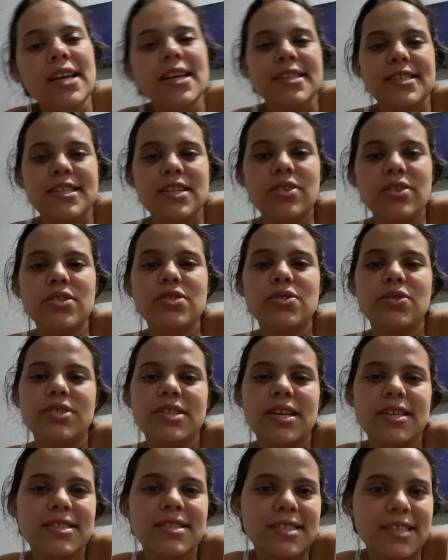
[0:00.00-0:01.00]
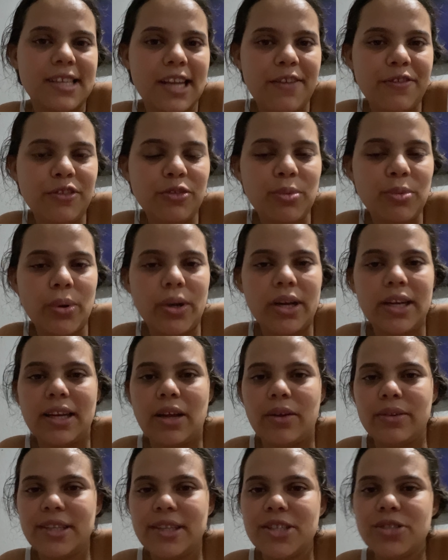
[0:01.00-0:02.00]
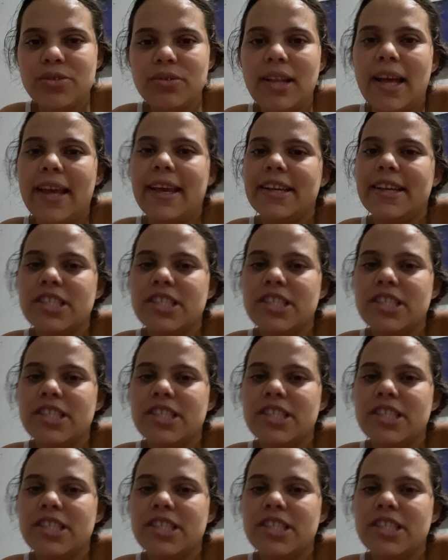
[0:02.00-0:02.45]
Se gostou, já se inscreve no meu canal, deixa o like,